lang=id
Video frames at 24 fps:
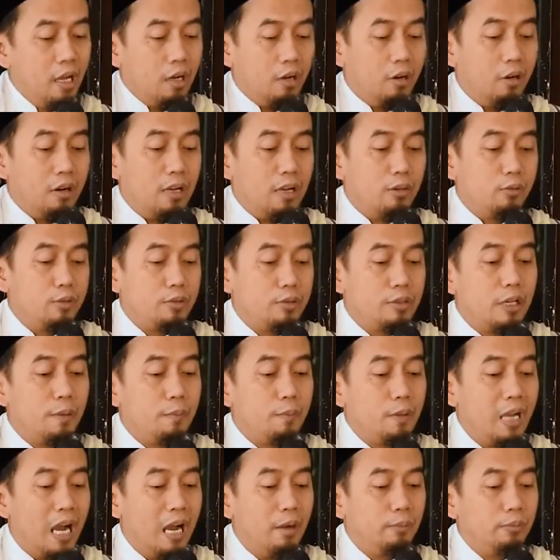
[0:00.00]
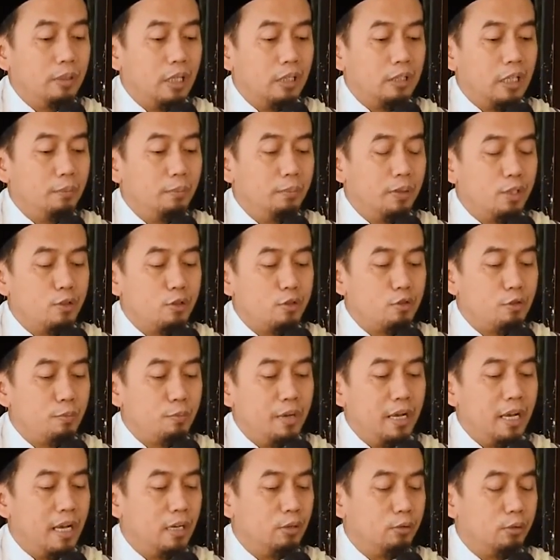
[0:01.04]
Kala ngucap ya Abdullah bin
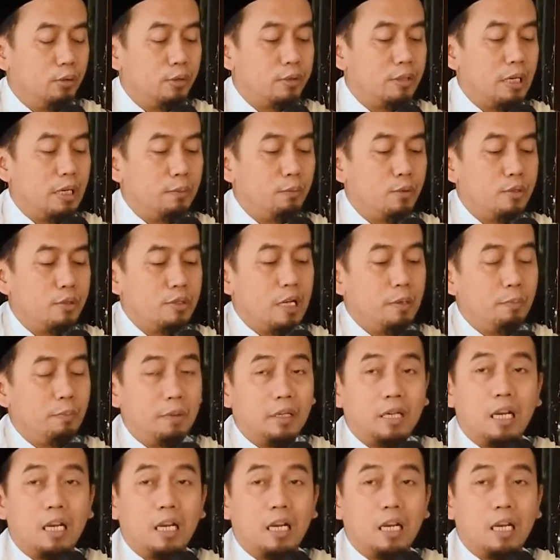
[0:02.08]
Zubair ngucap ngucap